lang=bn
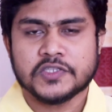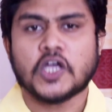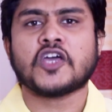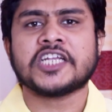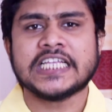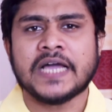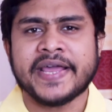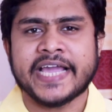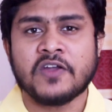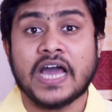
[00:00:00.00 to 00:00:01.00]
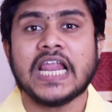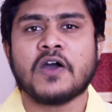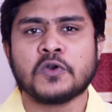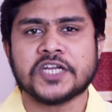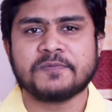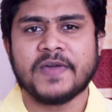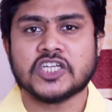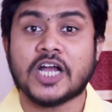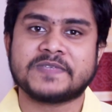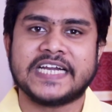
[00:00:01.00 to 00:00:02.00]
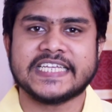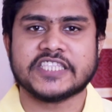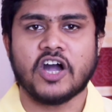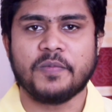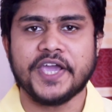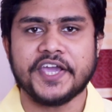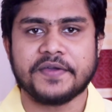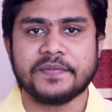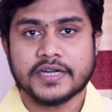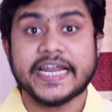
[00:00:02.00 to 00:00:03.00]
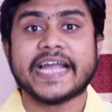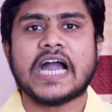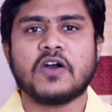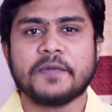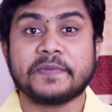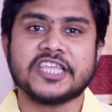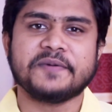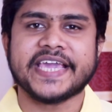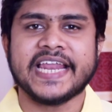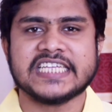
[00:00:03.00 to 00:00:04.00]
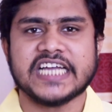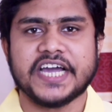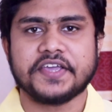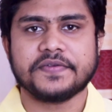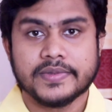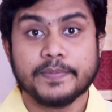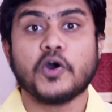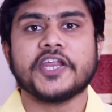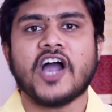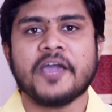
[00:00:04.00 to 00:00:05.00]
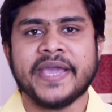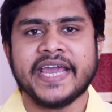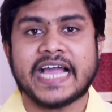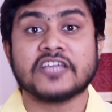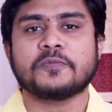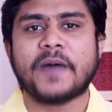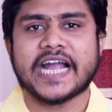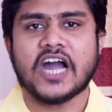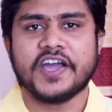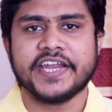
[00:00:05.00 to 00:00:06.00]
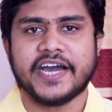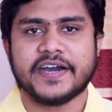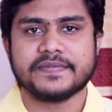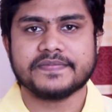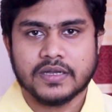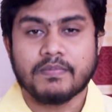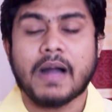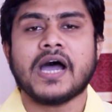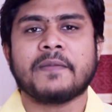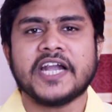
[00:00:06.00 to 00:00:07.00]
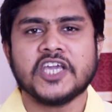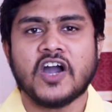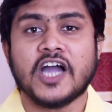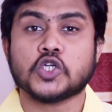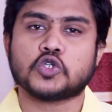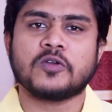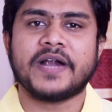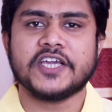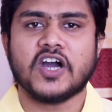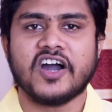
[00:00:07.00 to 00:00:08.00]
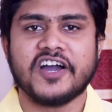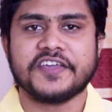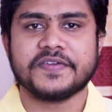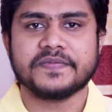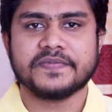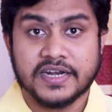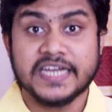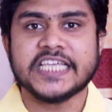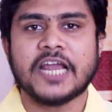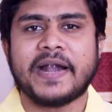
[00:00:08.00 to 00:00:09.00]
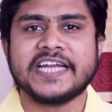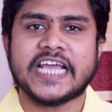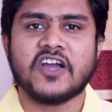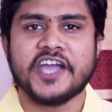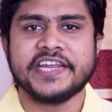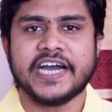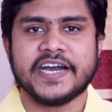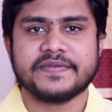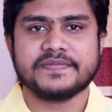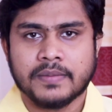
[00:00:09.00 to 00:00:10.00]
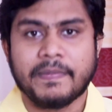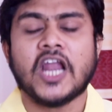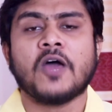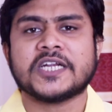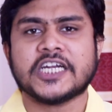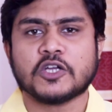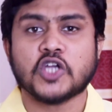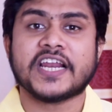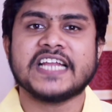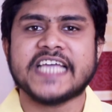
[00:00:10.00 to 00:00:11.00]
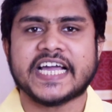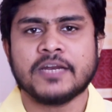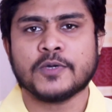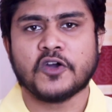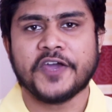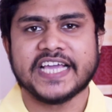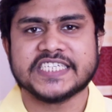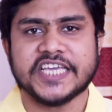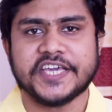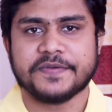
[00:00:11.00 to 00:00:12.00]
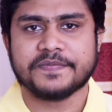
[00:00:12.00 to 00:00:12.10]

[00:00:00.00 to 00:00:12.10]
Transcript: যতই সাজাও না কেন আল্লাহর নোটিশ পেলে সব ছেড়ে যেতে হবে টাকা হলে পৃথিবী কেনা যায় পরি হয় মেয়েরা কিন্তু পাকা হয় না বাবার বাড়িও হয় শ্বশুর বাড়িও হয় নিজের বাড়িটাই হয় না ভালোবাসাটা সরকারি চাকরির মতো হয়ে গেছে